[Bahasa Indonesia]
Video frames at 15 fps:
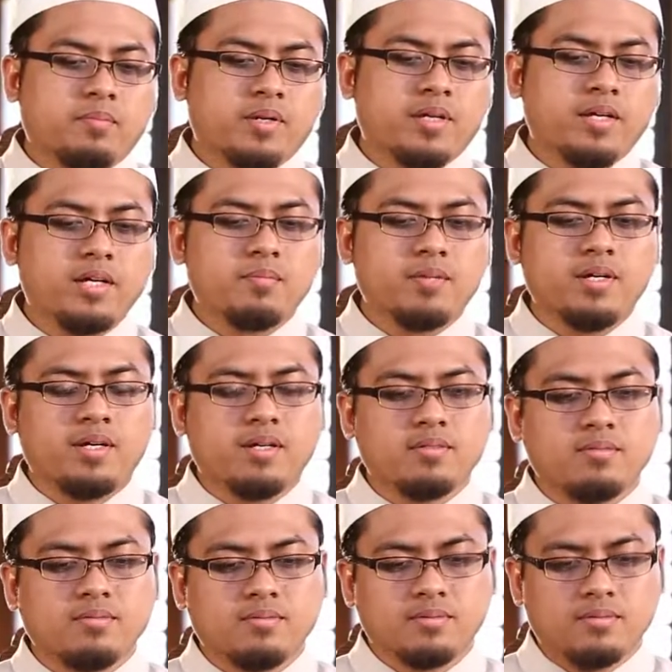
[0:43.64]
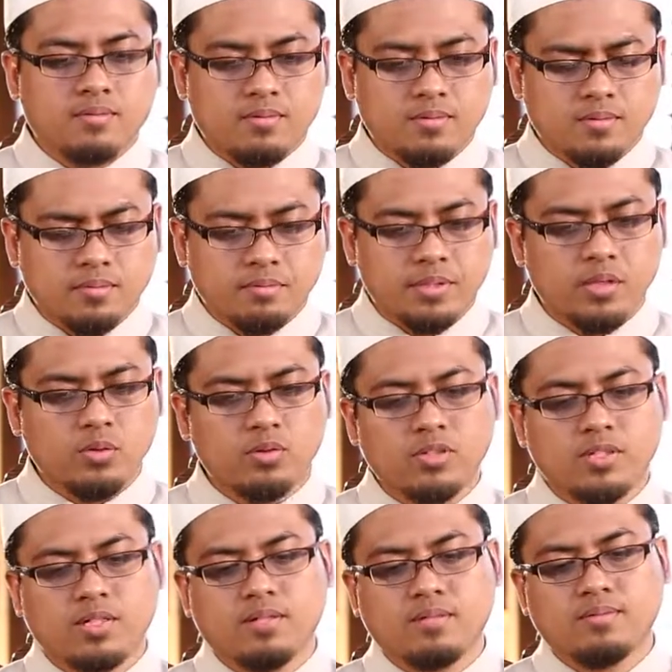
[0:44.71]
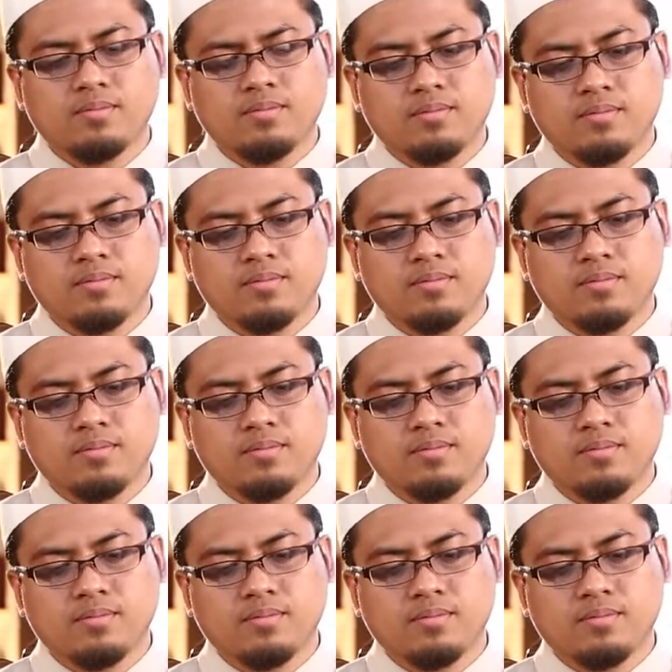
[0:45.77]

pada hikmah yang berikutnya